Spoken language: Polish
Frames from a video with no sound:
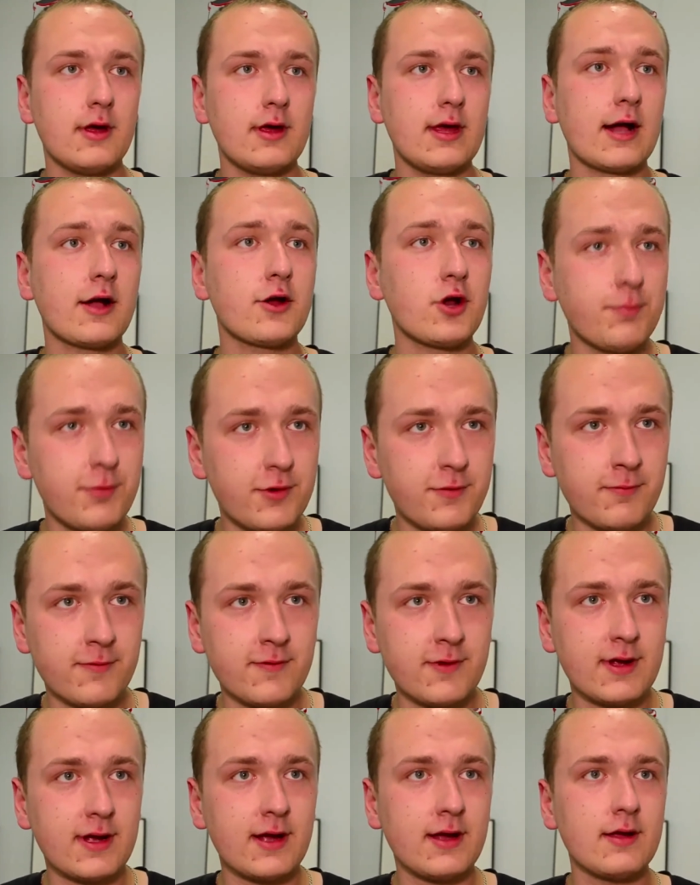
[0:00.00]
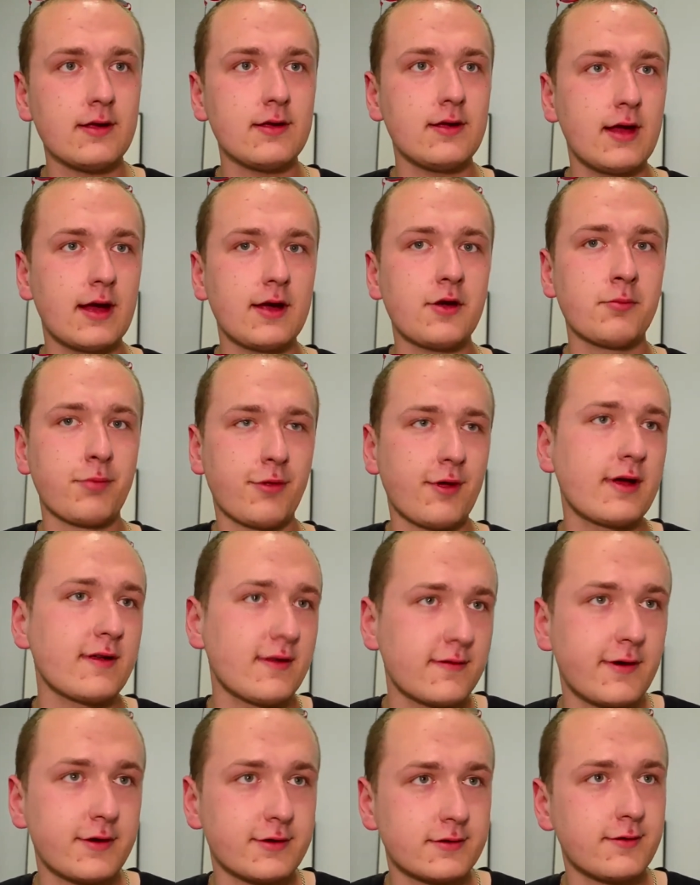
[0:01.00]
jak robić muzykę i jak ją
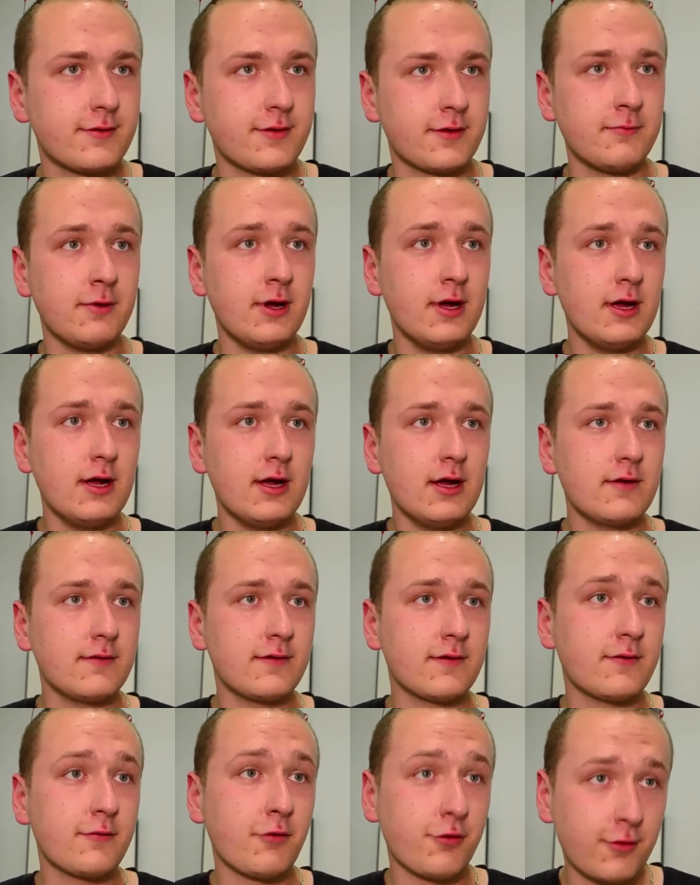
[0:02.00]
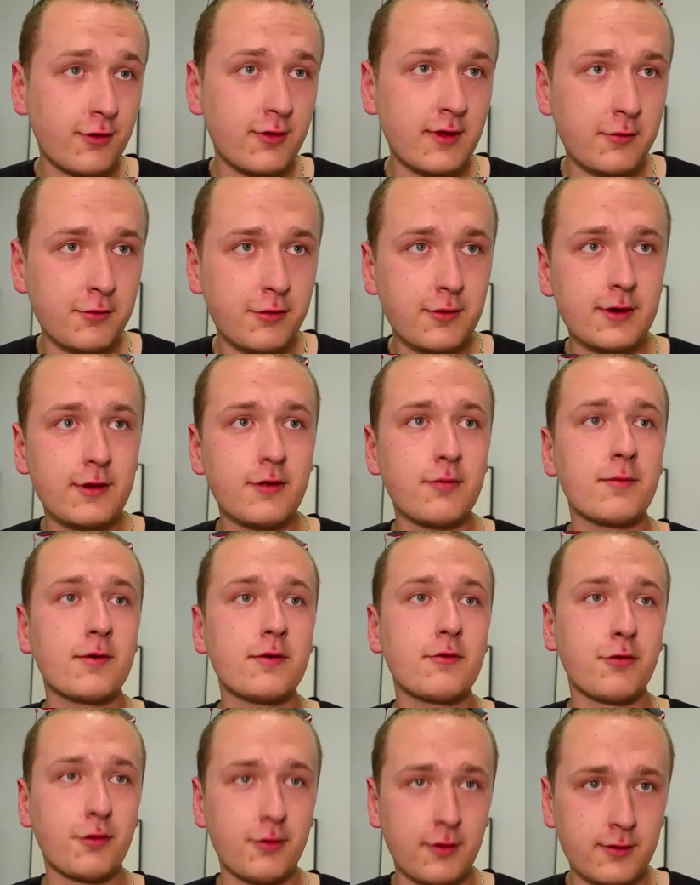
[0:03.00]
przekazywać ludziom. Więc dużo się nauczyliśmy,
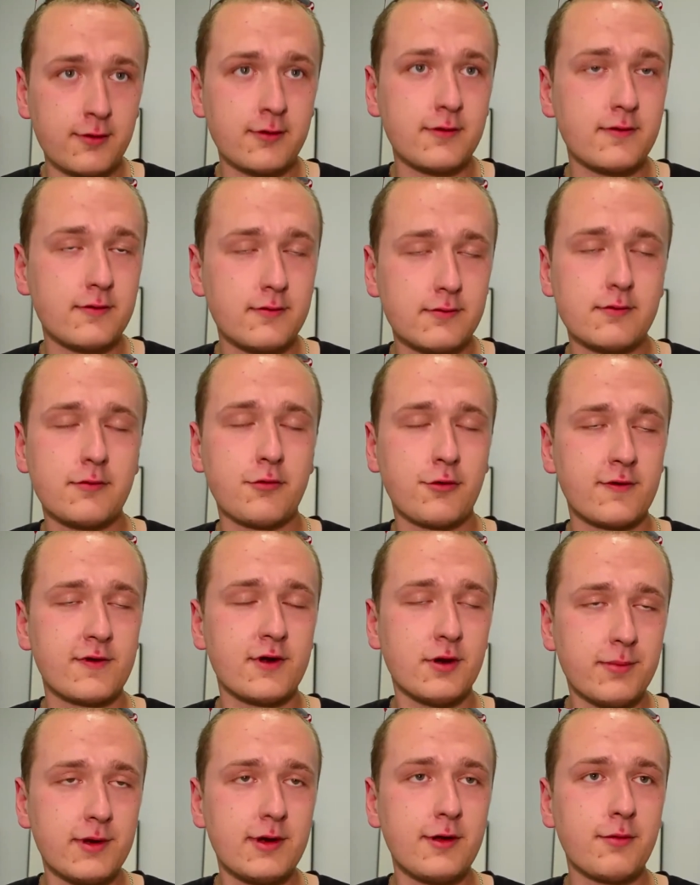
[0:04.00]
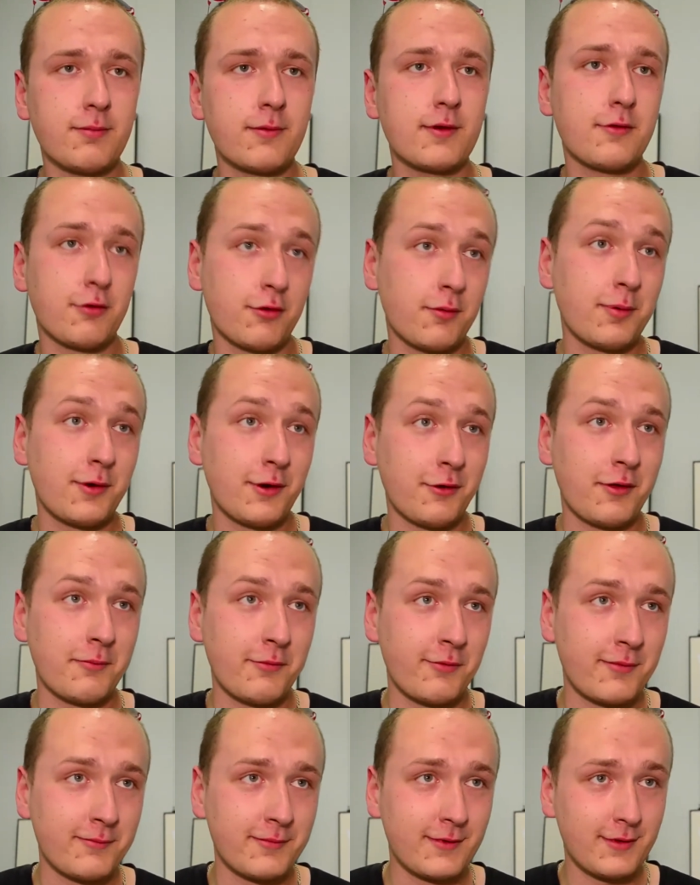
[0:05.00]
dużo, dużo zrobiliśmy i dużo
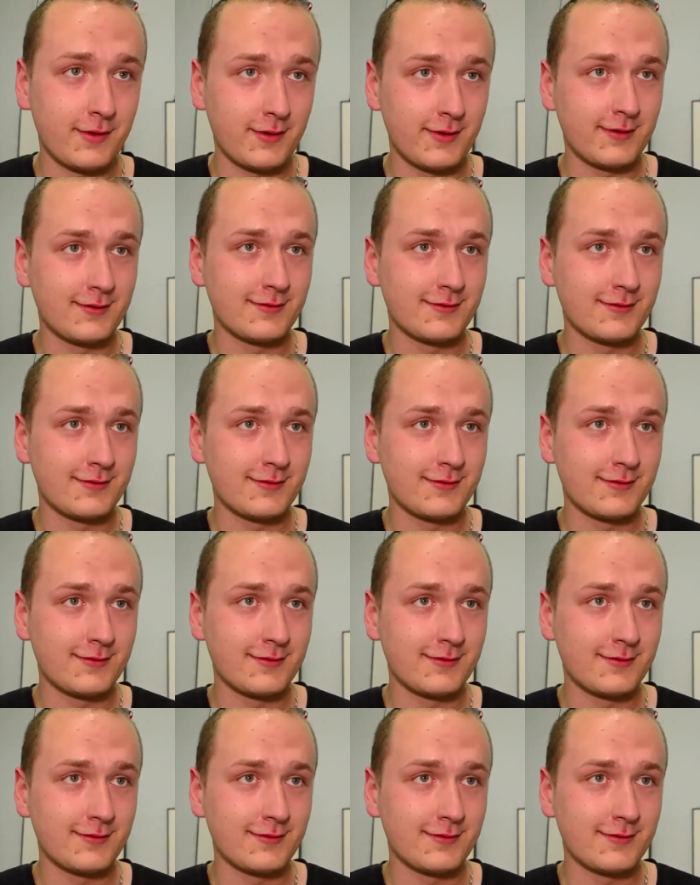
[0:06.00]
pokażemy, mam nadzieję.